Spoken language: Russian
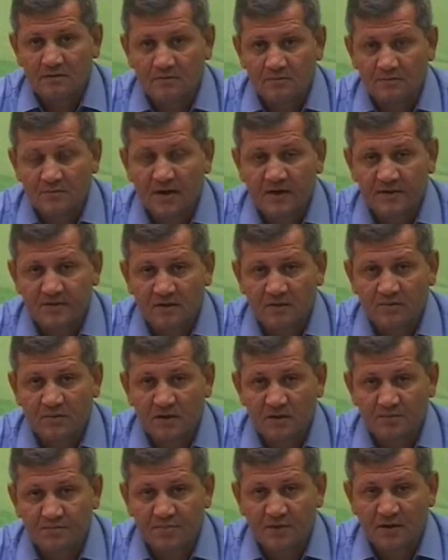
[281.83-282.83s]
Мать
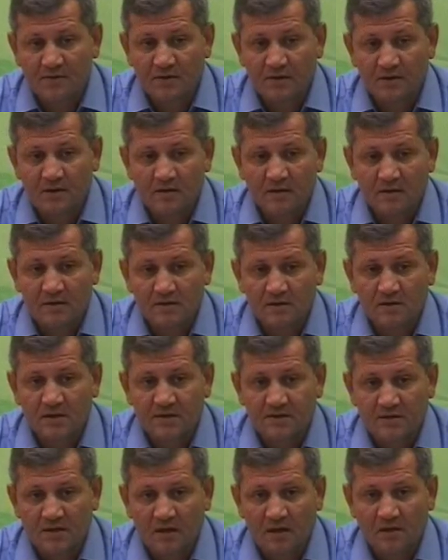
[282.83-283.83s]
имеет права. И
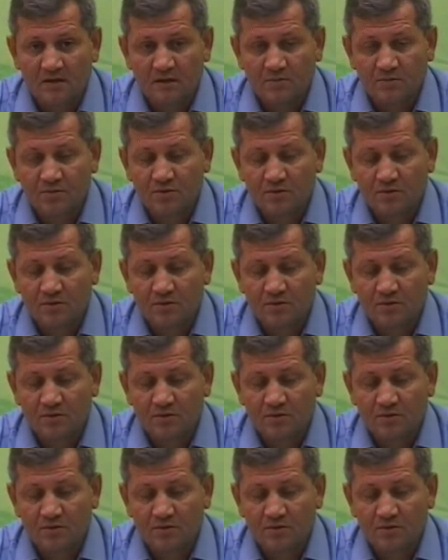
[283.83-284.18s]
хотя она,